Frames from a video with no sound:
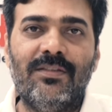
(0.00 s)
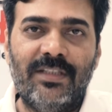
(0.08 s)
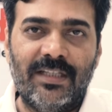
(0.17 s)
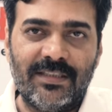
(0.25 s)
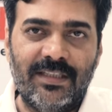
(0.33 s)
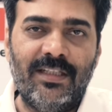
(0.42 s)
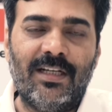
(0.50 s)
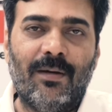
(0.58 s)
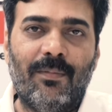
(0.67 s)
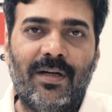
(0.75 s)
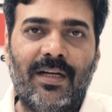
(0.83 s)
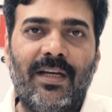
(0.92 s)
जैसे ही
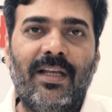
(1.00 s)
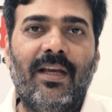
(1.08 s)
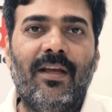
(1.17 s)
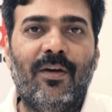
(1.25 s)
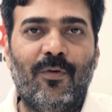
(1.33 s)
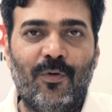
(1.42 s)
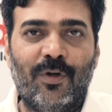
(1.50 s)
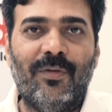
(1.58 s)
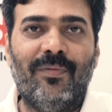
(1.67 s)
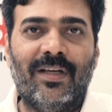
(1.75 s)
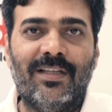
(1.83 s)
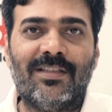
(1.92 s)
खबर डले
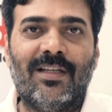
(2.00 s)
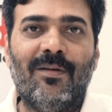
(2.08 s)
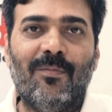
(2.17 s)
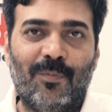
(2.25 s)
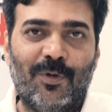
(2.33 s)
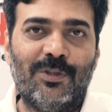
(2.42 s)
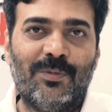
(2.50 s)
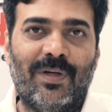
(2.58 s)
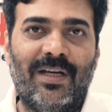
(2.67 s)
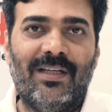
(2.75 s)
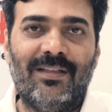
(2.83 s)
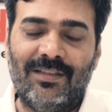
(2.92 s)
नोटिफिकेशन पहुंच
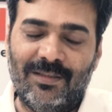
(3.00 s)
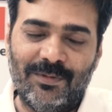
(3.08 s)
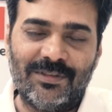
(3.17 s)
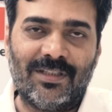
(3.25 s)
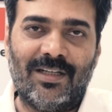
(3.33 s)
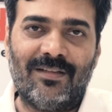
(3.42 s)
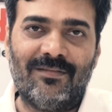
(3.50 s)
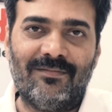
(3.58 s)
पाए नमस्कार